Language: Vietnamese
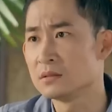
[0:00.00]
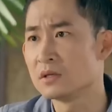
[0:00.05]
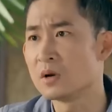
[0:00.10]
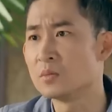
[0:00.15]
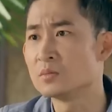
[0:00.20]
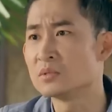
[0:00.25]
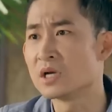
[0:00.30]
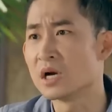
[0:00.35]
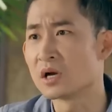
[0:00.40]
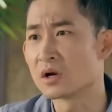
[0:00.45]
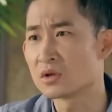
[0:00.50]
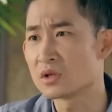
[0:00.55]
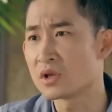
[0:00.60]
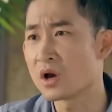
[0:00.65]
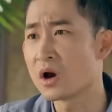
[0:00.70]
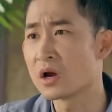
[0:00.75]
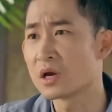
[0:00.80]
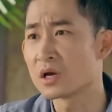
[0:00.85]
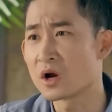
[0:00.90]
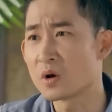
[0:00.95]
Nhưng ông trời có
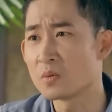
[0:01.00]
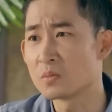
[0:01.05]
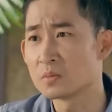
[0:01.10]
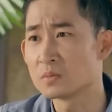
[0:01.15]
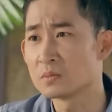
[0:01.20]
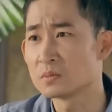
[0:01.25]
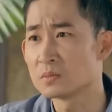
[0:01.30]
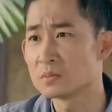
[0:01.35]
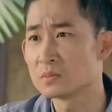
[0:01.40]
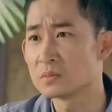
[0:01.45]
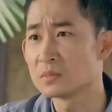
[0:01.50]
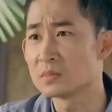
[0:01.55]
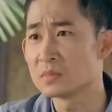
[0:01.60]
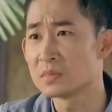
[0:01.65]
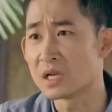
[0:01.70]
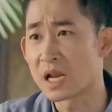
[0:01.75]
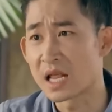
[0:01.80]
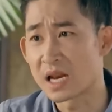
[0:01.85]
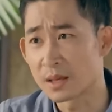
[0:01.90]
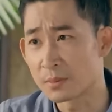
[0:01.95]
cho hay không
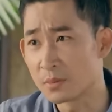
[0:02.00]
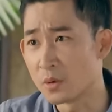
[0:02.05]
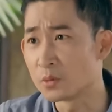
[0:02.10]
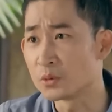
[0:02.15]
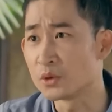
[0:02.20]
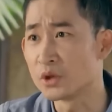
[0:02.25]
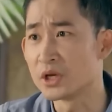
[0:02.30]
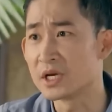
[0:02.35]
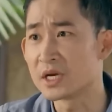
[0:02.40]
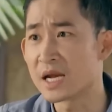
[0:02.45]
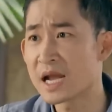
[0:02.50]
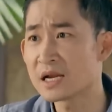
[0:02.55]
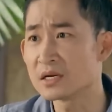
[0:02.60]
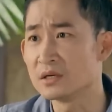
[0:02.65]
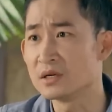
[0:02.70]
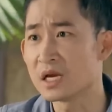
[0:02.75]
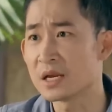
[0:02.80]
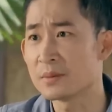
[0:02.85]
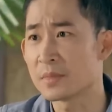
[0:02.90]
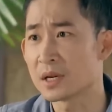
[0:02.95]
Là là một chuyện khác
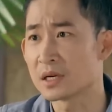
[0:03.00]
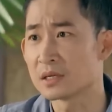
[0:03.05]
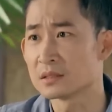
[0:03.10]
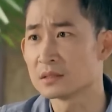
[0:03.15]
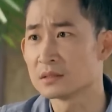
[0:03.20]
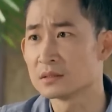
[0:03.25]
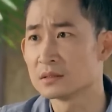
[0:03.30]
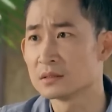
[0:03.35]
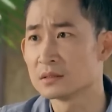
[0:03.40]
nữa em à